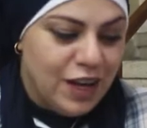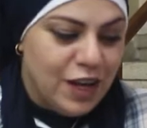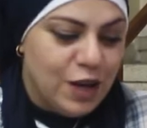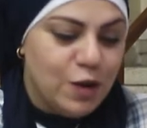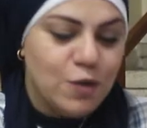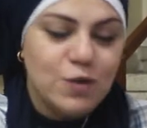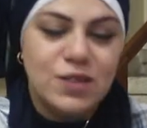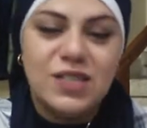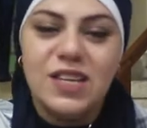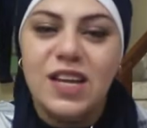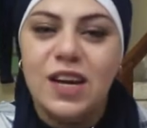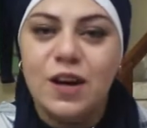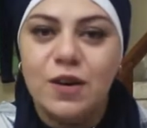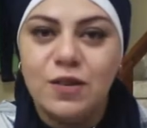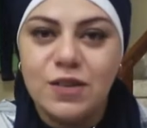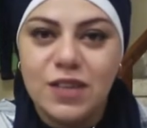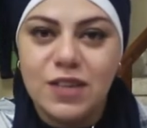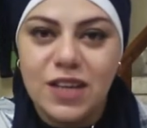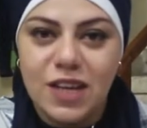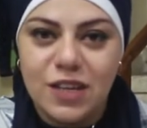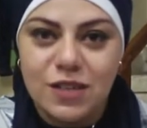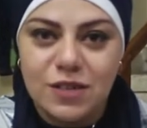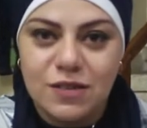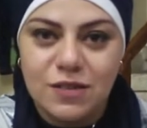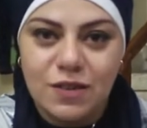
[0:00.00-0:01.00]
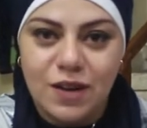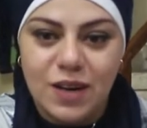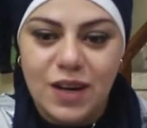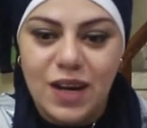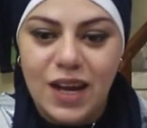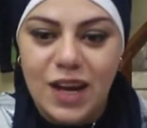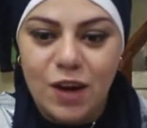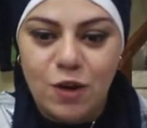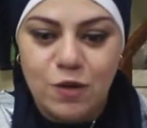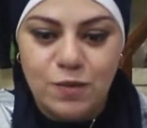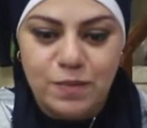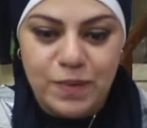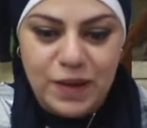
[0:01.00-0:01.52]
et aussi la rentrée
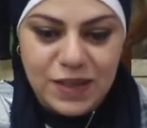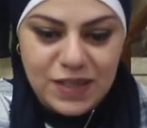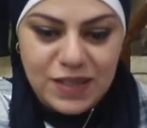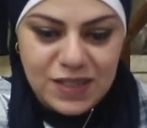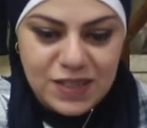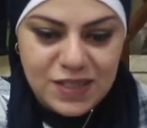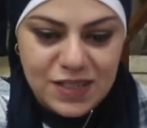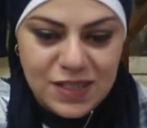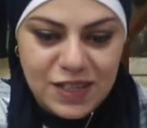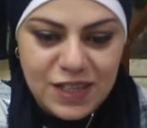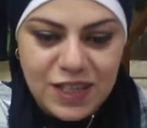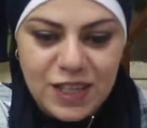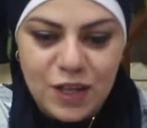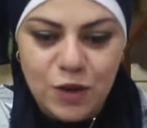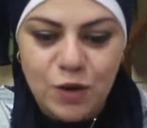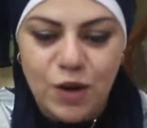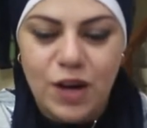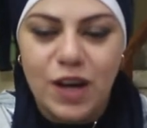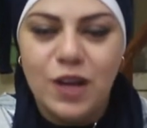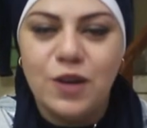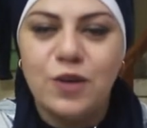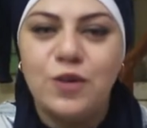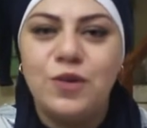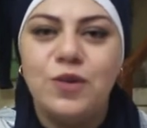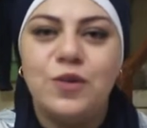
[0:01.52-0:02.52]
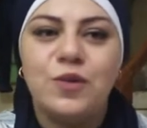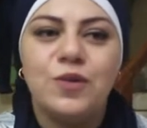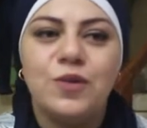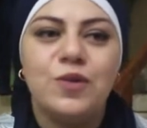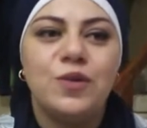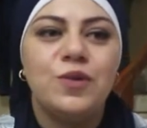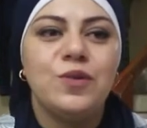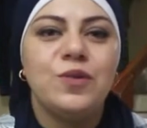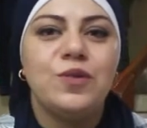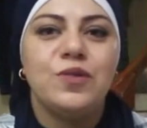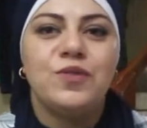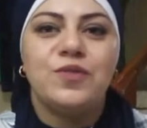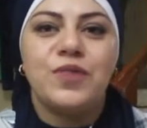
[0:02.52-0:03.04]
scolaire en Palestine qui aura
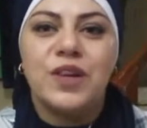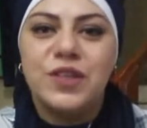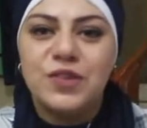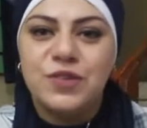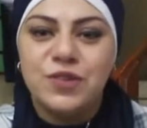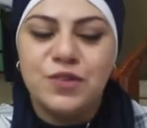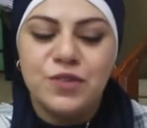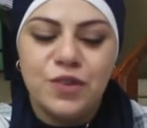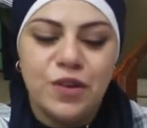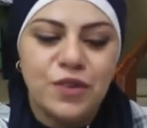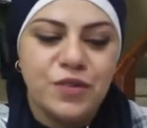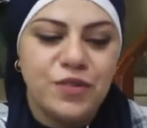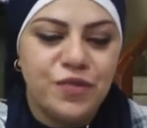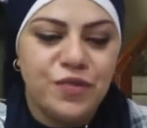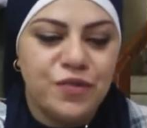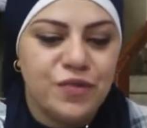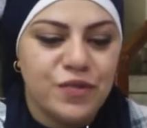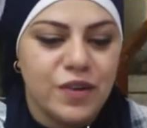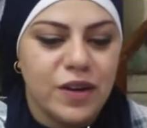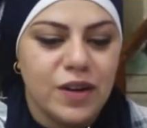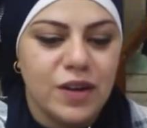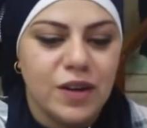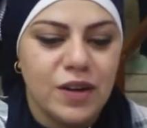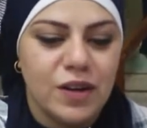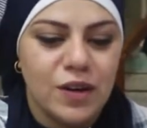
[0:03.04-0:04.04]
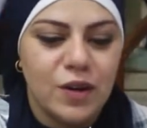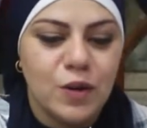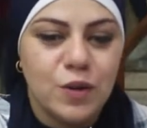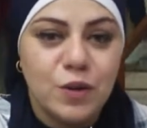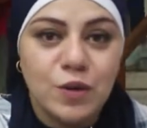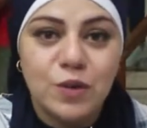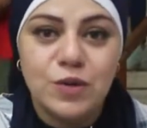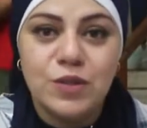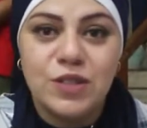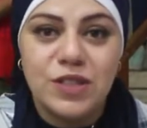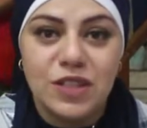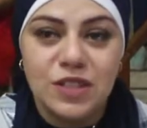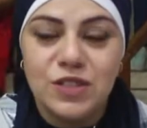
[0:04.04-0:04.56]
lieu le 29 euh, ah,
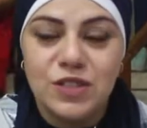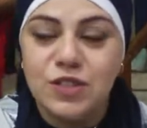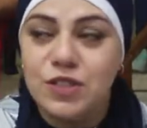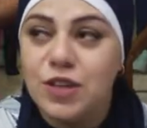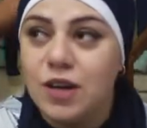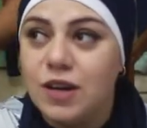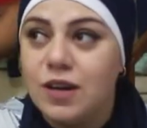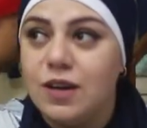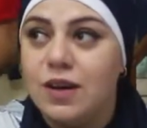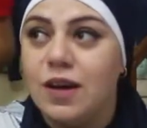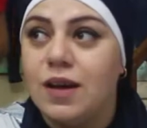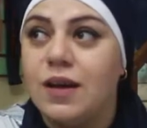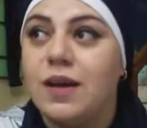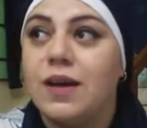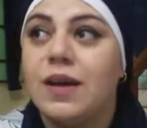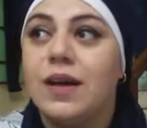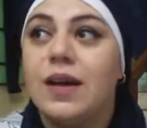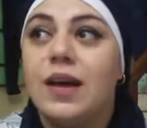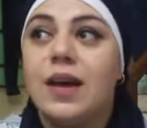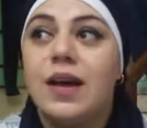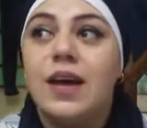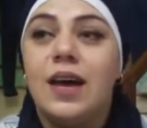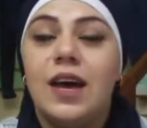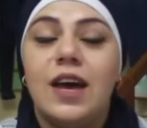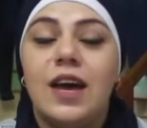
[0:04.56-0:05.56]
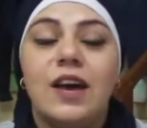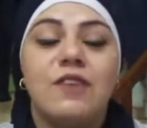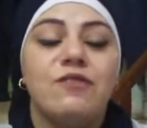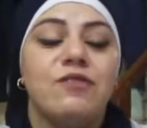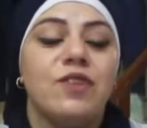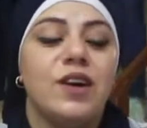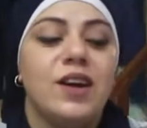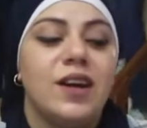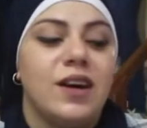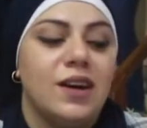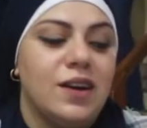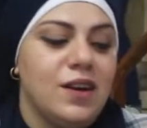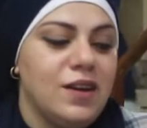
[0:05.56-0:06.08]
août inshallah. Et
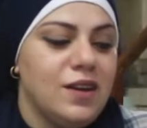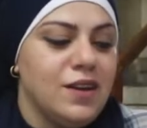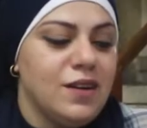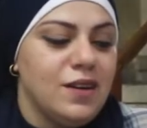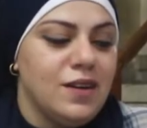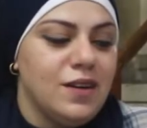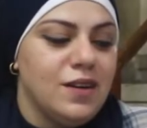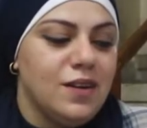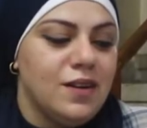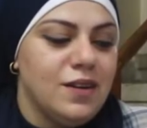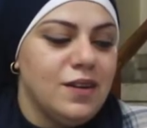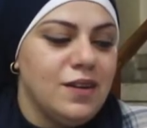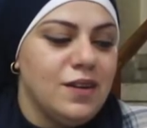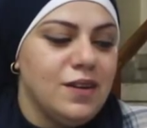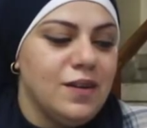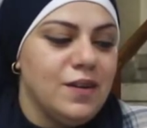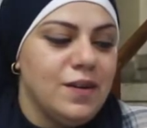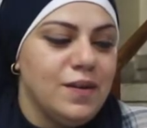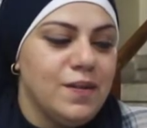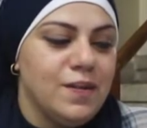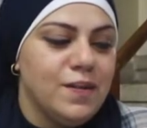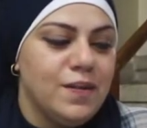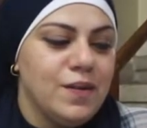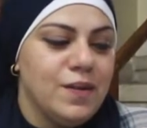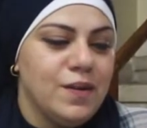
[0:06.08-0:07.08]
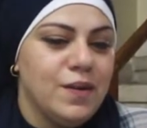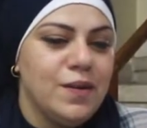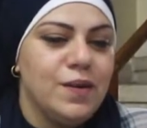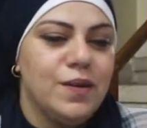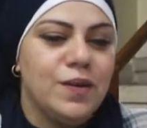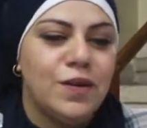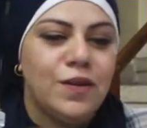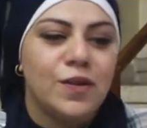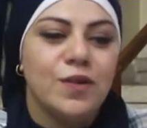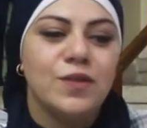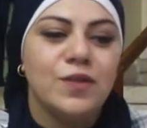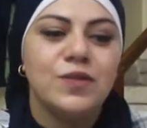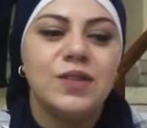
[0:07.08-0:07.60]
voilà, euh,
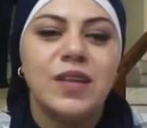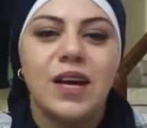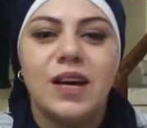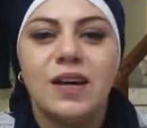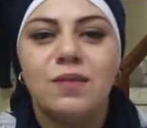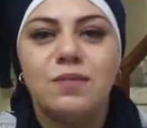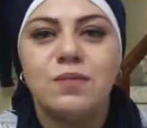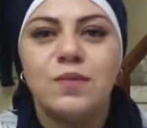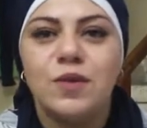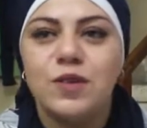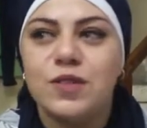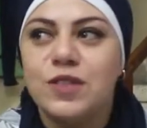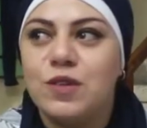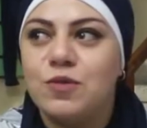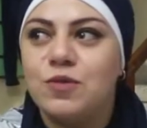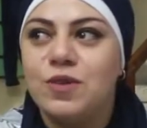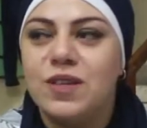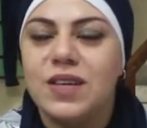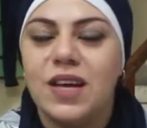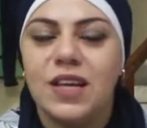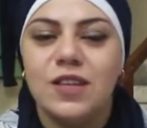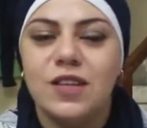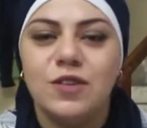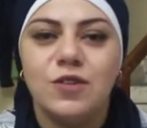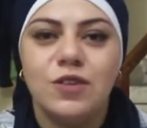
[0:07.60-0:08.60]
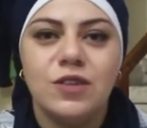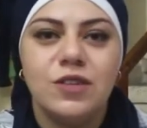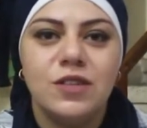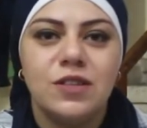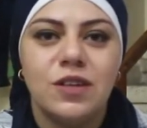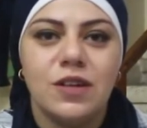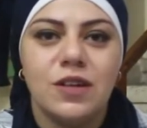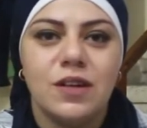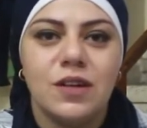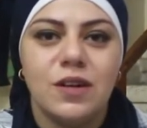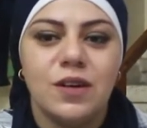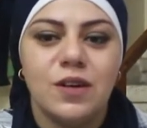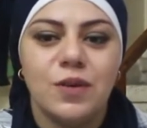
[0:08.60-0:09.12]
on a monté une
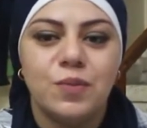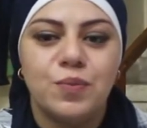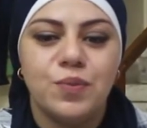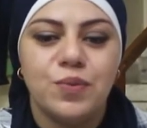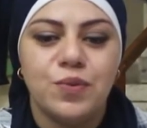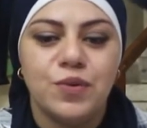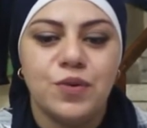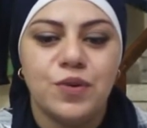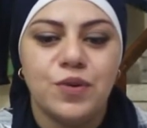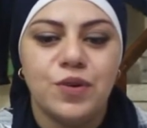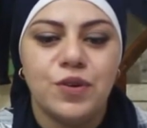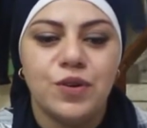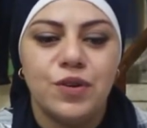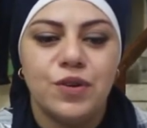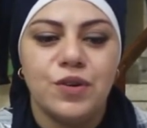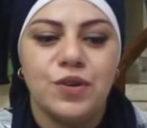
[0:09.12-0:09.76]
cagnotte pour,